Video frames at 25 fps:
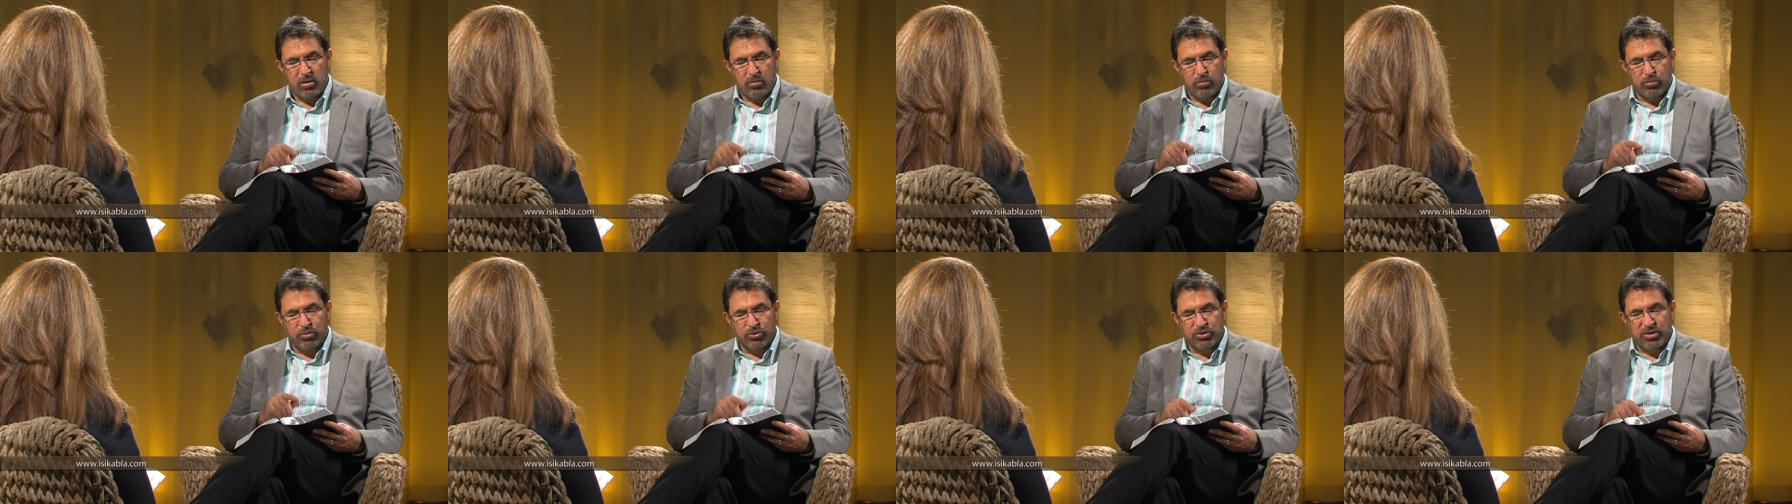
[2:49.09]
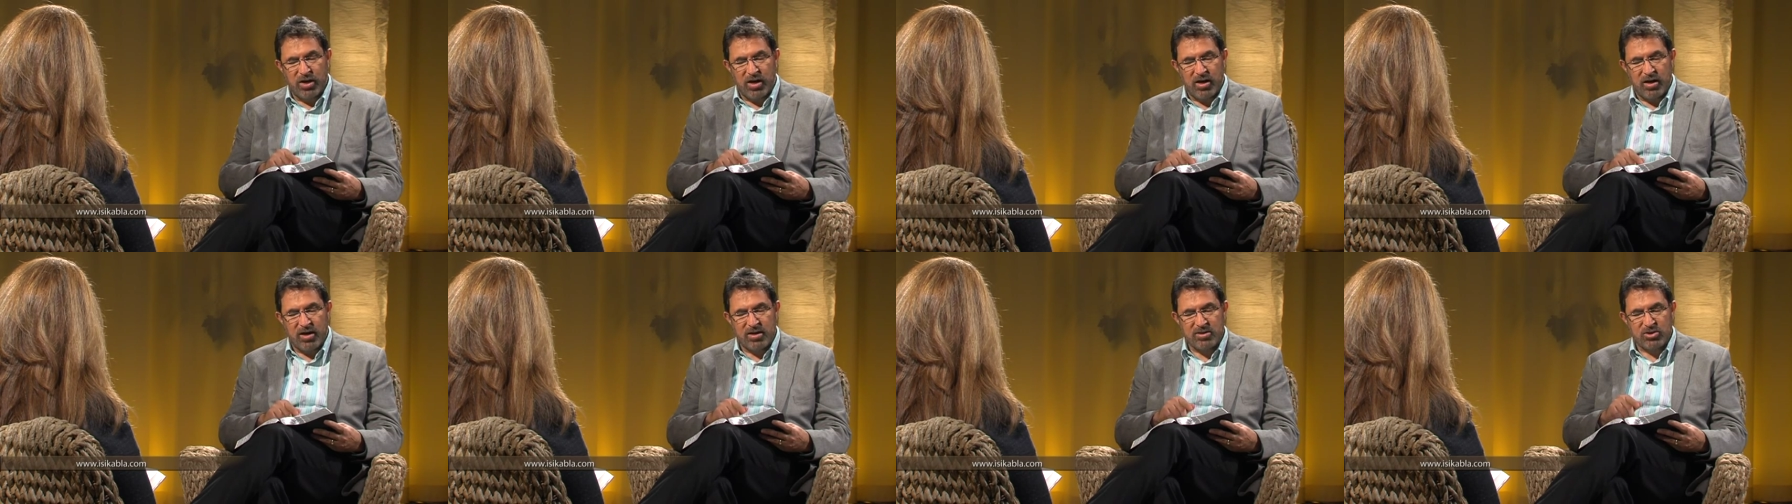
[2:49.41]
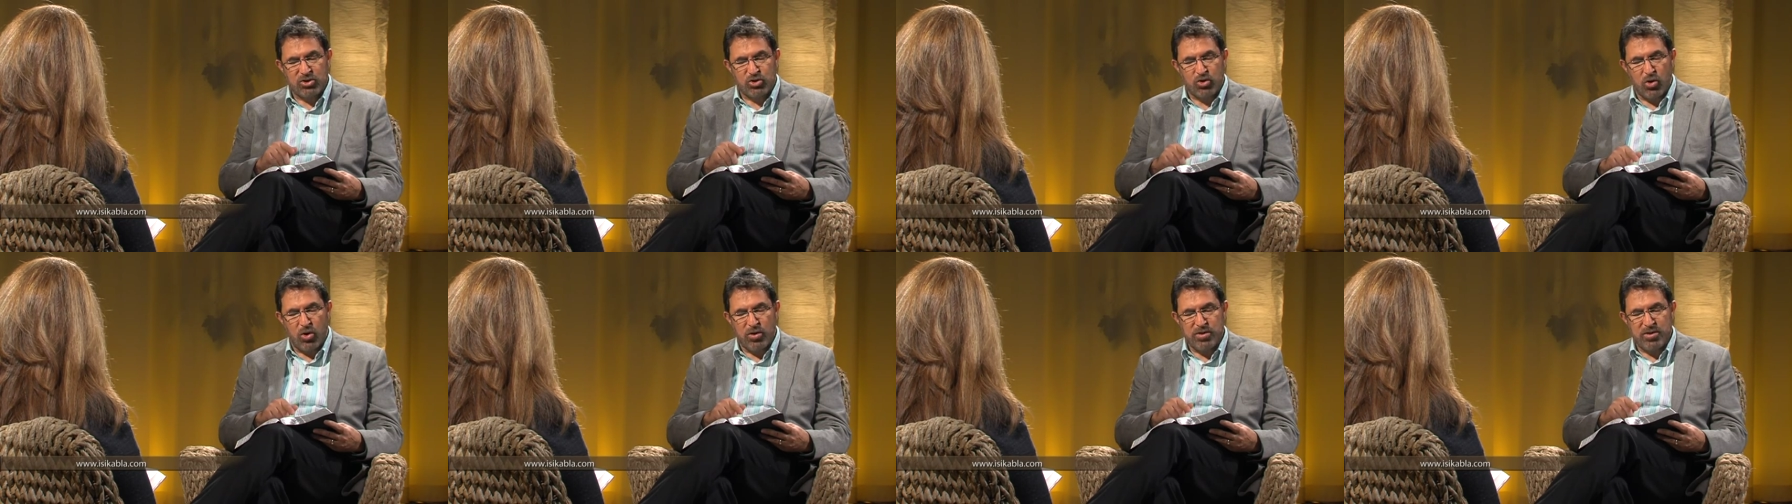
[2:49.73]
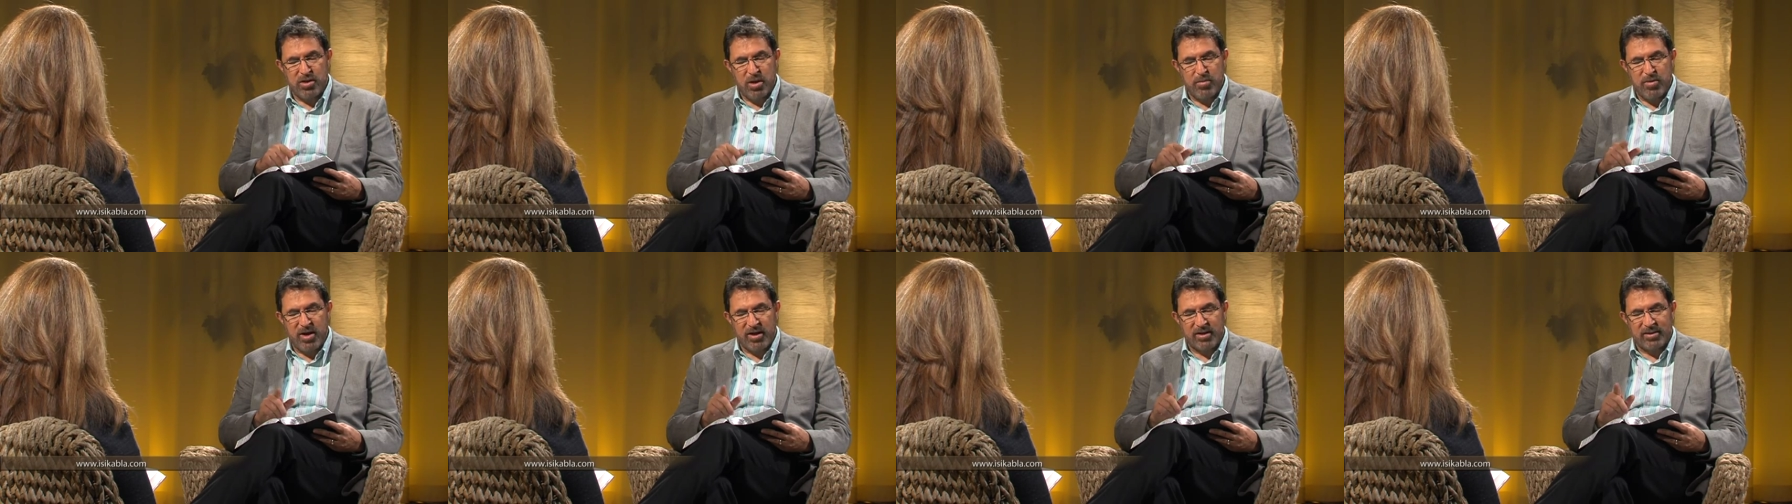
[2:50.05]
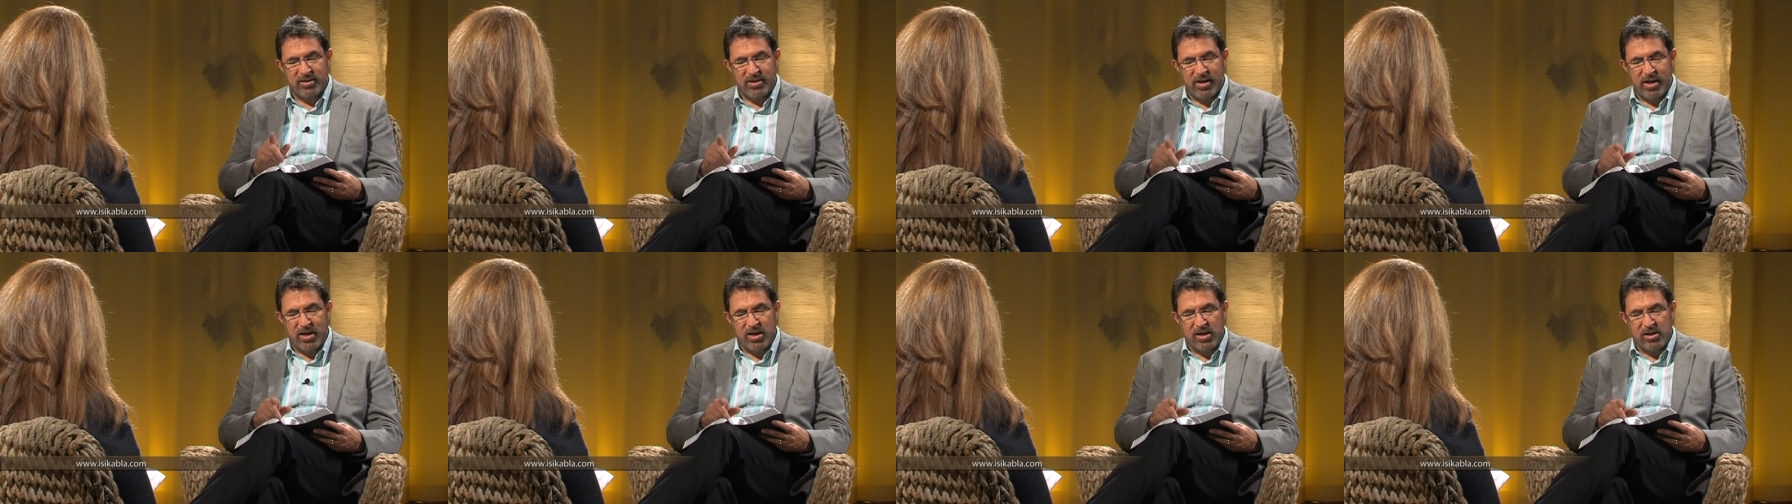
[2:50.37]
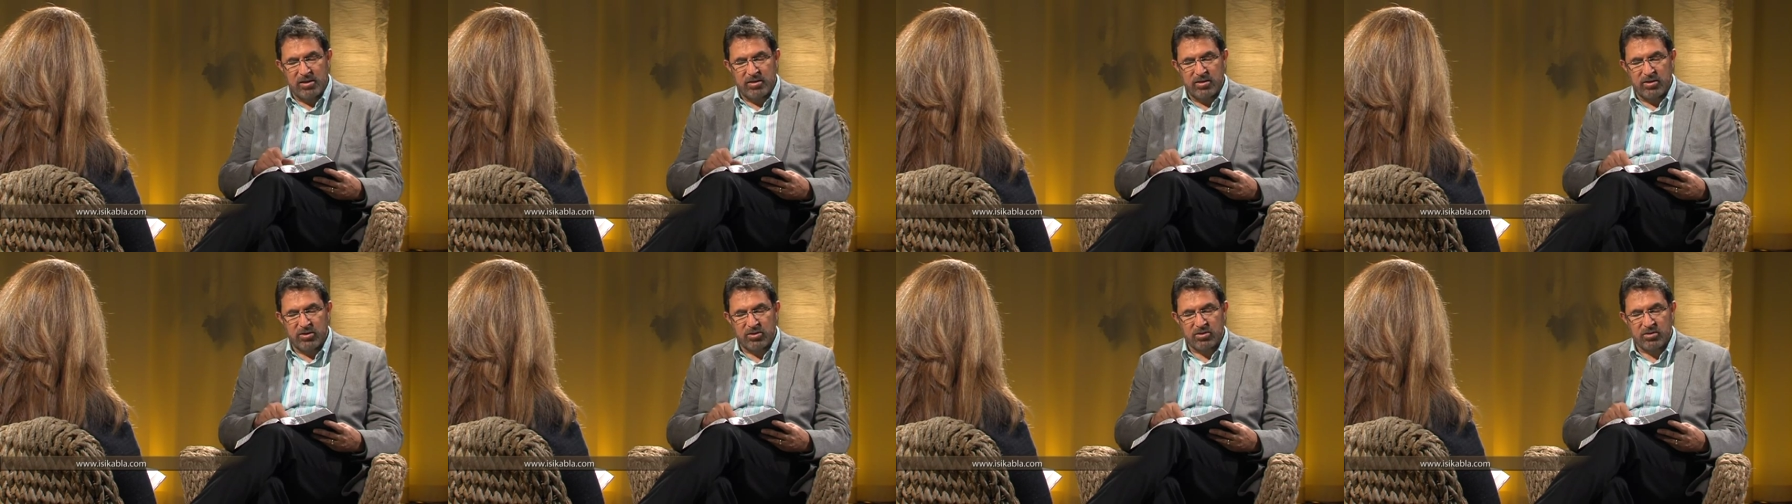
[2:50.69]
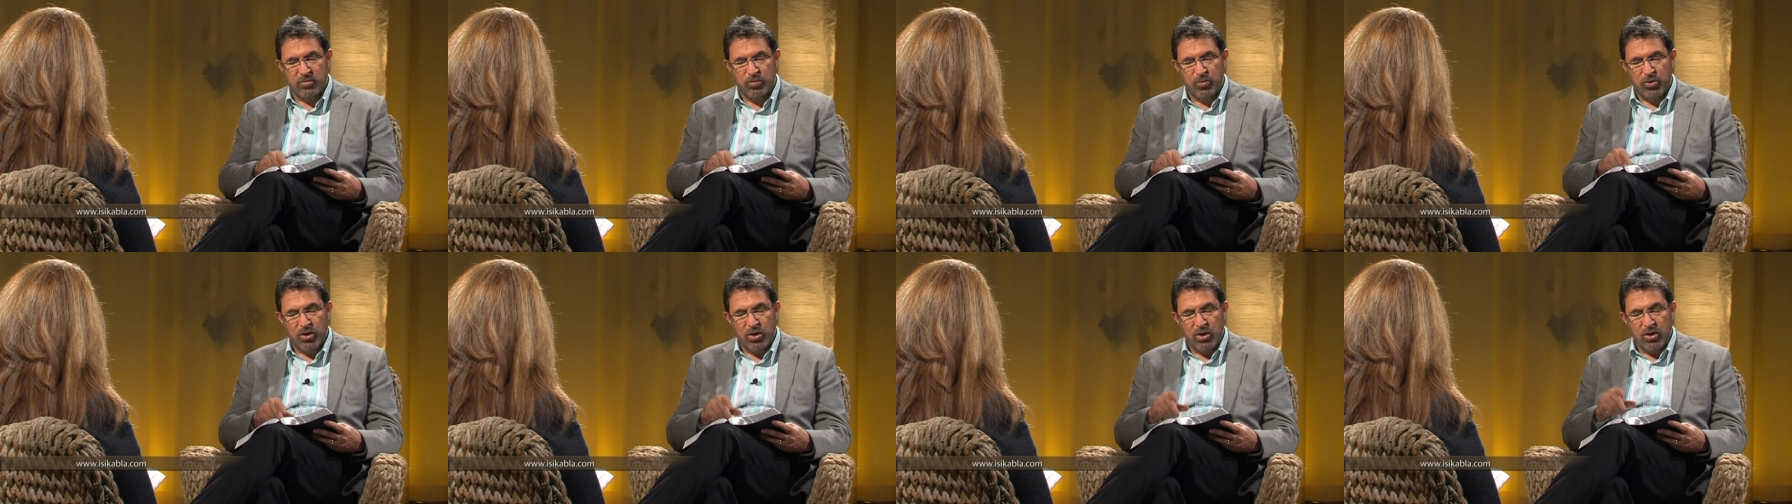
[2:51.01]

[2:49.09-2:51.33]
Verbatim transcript: bu daha son demek değildir.